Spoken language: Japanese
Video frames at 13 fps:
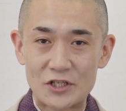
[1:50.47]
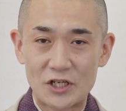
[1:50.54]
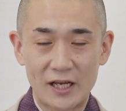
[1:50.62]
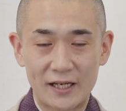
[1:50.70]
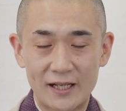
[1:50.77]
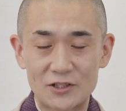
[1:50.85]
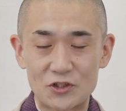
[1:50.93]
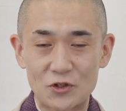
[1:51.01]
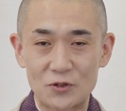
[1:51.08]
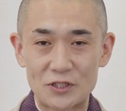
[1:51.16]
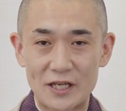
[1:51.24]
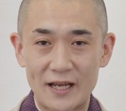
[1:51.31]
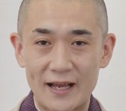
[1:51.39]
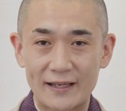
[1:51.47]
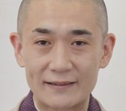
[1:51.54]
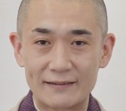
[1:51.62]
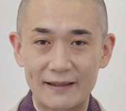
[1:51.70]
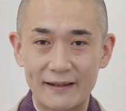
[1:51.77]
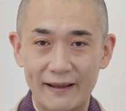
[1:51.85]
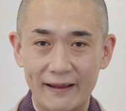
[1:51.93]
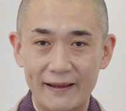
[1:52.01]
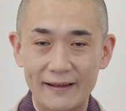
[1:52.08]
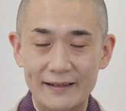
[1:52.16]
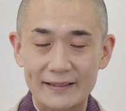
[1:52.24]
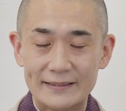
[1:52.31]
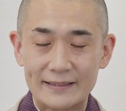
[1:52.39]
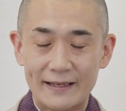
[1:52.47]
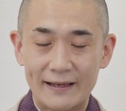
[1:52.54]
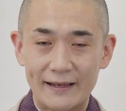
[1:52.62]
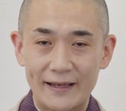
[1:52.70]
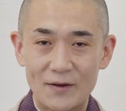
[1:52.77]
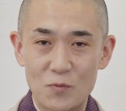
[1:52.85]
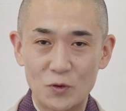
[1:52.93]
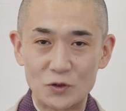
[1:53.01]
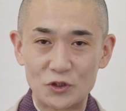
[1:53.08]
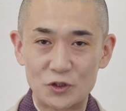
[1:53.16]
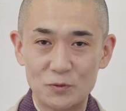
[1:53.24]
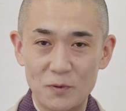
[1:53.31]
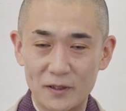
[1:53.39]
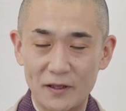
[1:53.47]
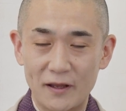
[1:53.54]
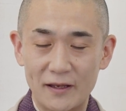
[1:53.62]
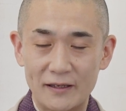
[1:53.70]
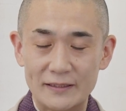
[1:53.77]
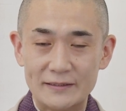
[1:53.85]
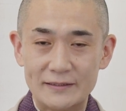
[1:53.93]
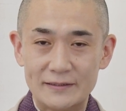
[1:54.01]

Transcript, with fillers: 力強さがあってね、もう全て、